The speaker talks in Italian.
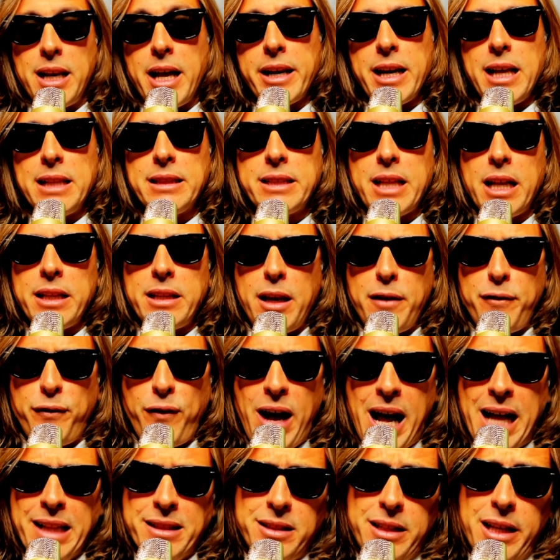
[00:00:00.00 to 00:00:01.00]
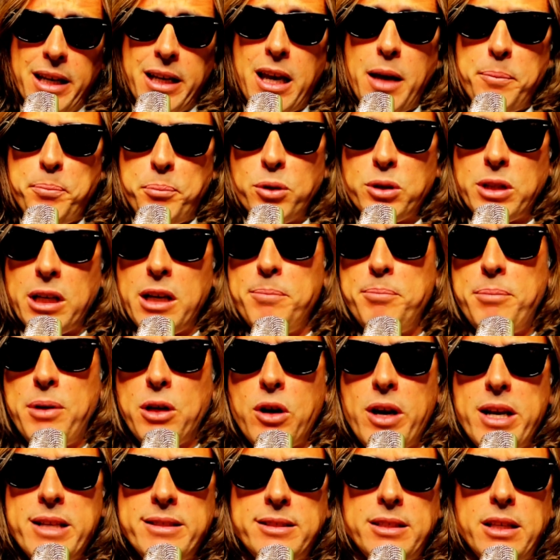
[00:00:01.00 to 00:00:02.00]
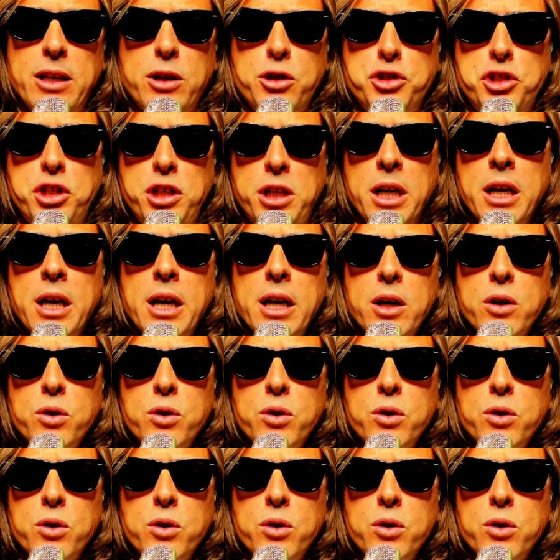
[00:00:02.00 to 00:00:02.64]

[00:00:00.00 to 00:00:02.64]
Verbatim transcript: realtà dei fatti è che potrebbero esserci